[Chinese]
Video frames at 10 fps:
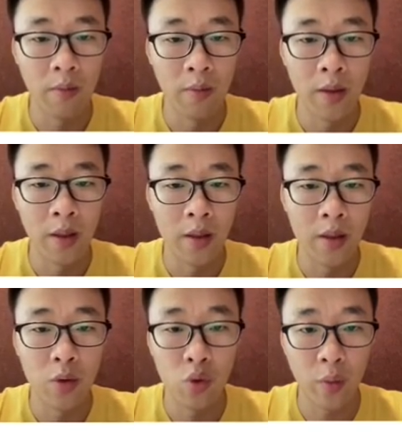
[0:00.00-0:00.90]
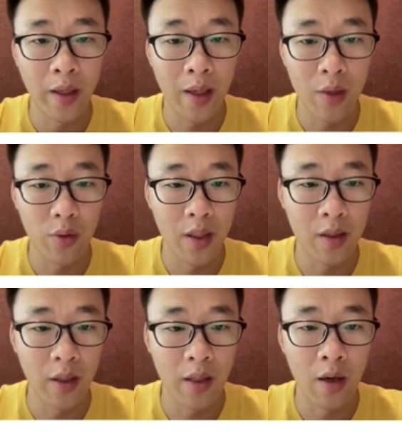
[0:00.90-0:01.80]
们的一些区别列举在
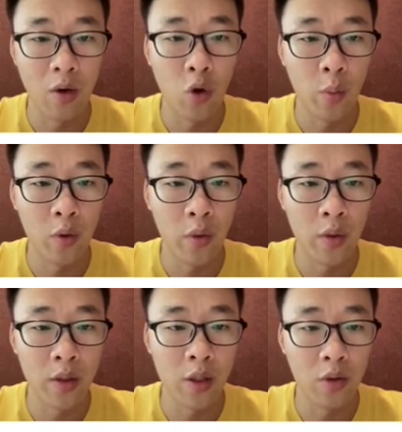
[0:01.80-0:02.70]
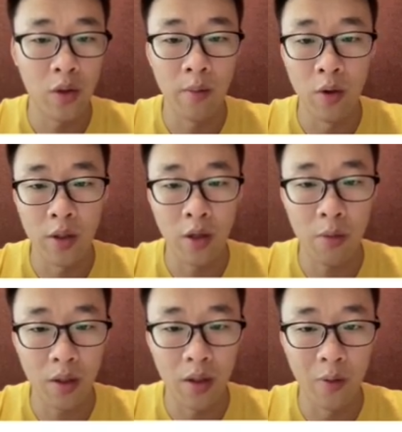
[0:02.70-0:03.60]
这里，然后对于其中的某些 topic，